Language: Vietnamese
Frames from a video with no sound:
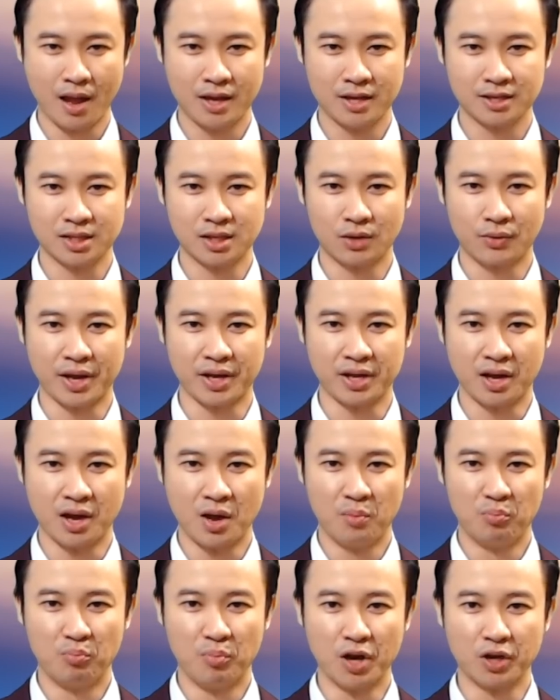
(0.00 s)
Sau đây,
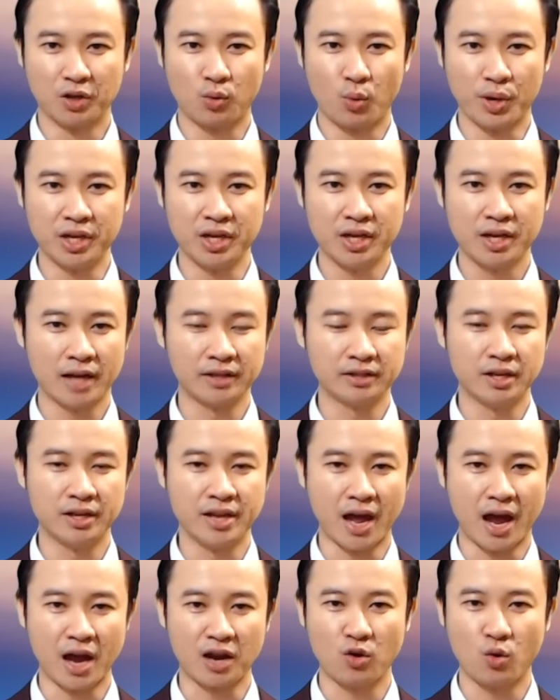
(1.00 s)
mời quý khán thính
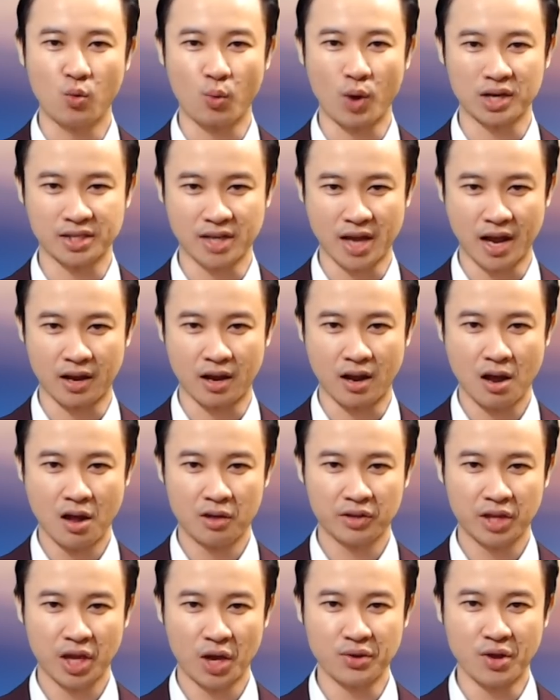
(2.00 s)
giả cùng Quang Sang
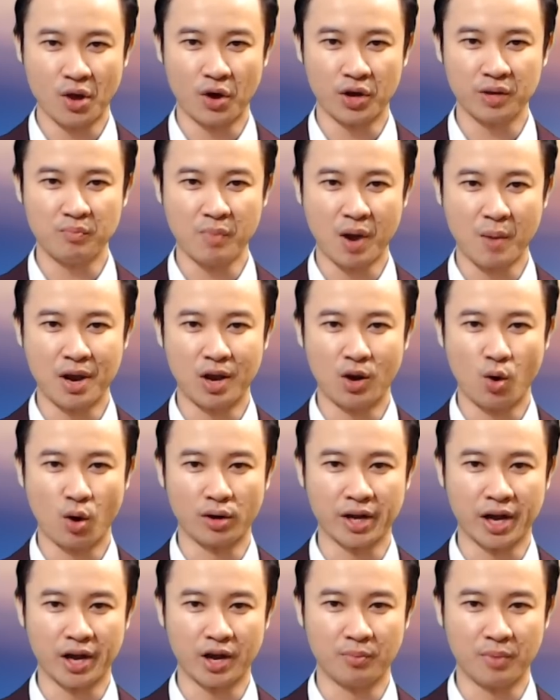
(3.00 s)
theo dõi bài bình
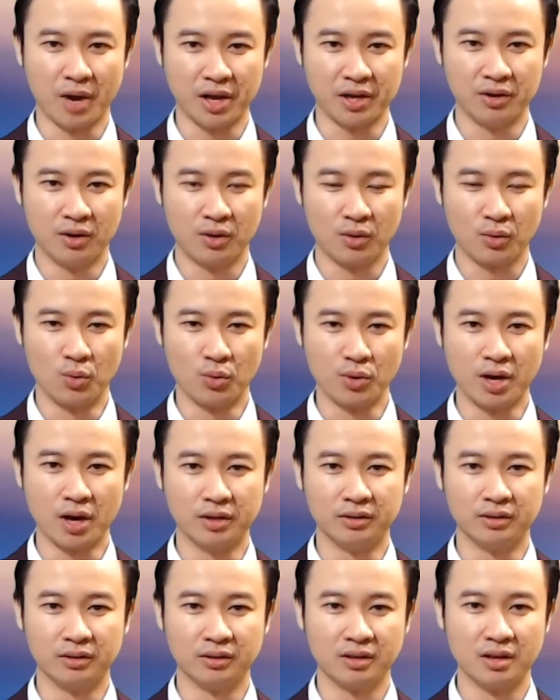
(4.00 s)
luận ngày hôm nay của
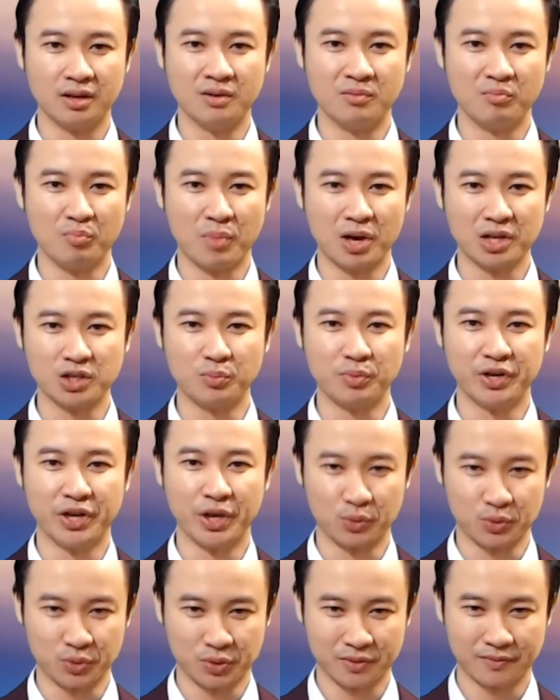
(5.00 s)
kênh Tin ba sáu mươi
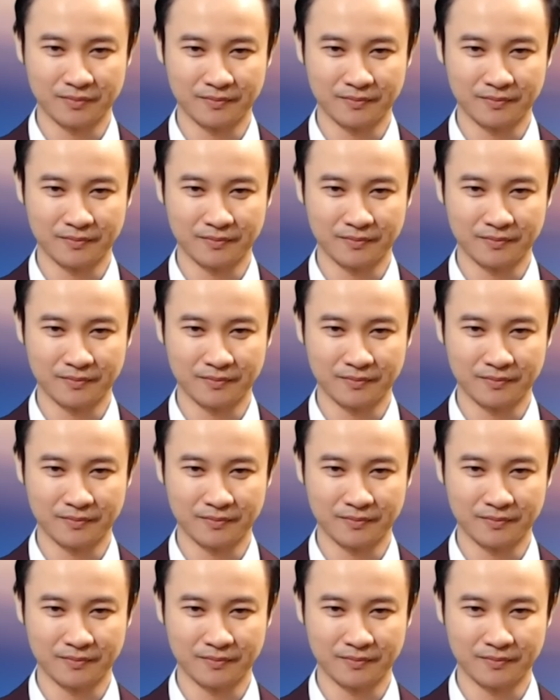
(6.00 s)
News.